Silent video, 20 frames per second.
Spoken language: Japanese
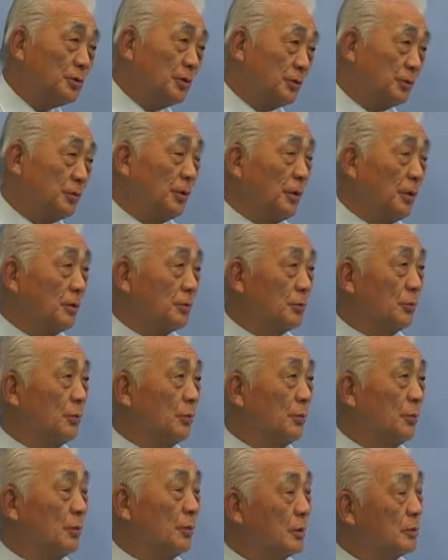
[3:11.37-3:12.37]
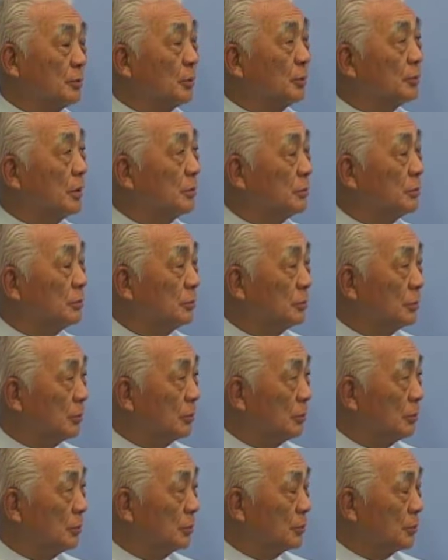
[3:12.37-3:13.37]
彼は当時ですねその課
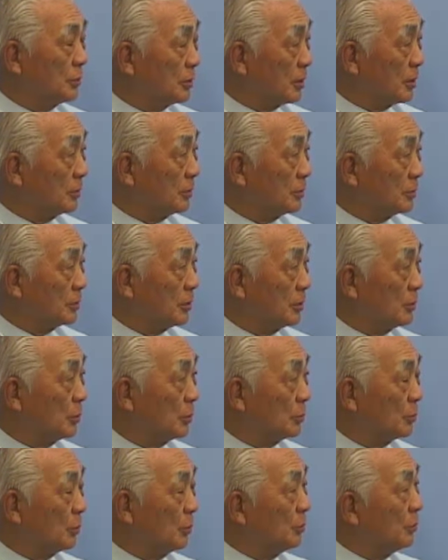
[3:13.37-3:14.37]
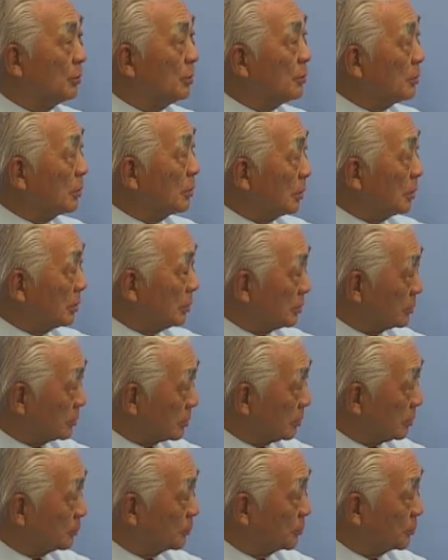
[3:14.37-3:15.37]
長さんの時なんですけど、はい、どん
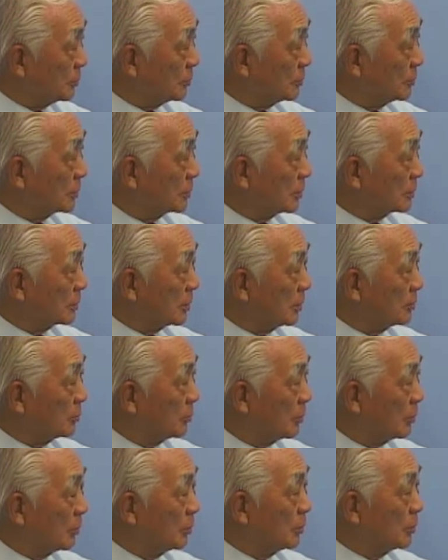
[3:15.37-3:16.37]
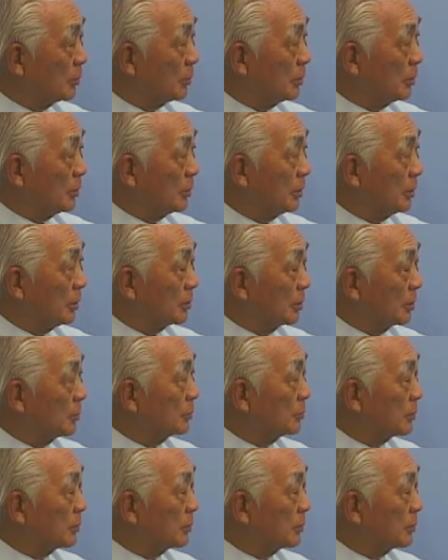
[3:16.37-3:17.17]
なようなあれですか文化財を、